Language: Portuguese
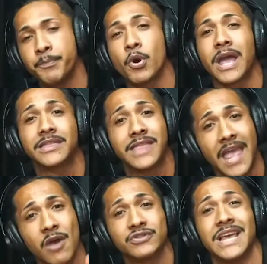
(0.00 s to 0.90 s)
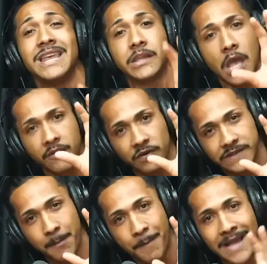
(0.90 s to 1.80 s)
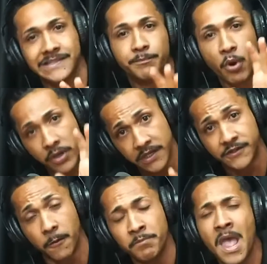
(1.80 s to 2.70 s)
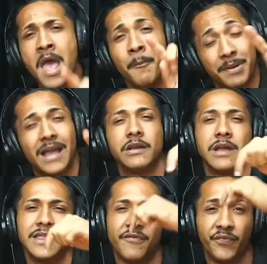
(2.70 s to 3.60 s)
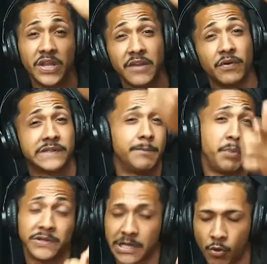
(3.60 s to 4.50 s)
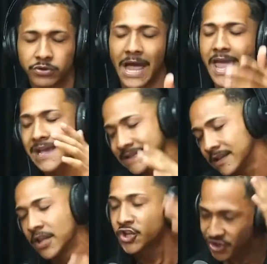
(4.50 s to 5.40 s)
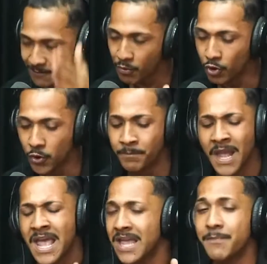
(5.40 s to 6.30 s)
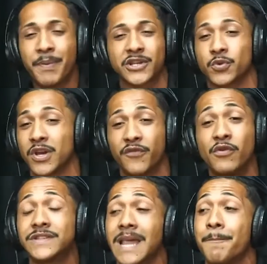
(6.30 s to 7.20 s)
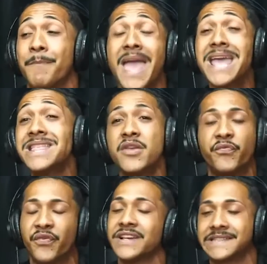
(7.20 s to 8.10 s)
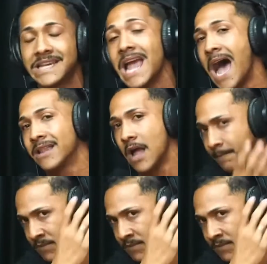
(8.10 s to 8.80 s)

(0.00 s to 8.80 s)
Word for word: É porque Deus ele quer que você passe por isso, para que lá na frente você possa contar esse testemunho e pessoas vão ser beneficiadas